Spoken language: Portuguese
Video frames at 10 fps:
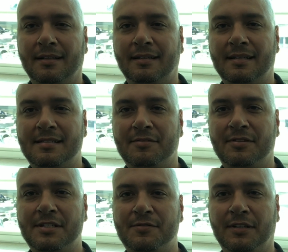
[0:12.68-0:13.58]
Dessa
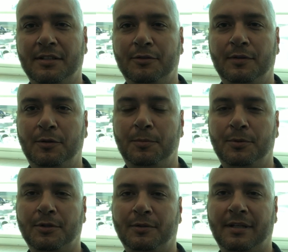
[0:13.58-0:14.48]
vez falando do
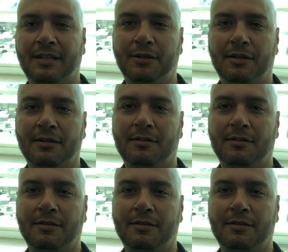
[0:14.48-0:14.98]
aeroporto, olha aqui ó,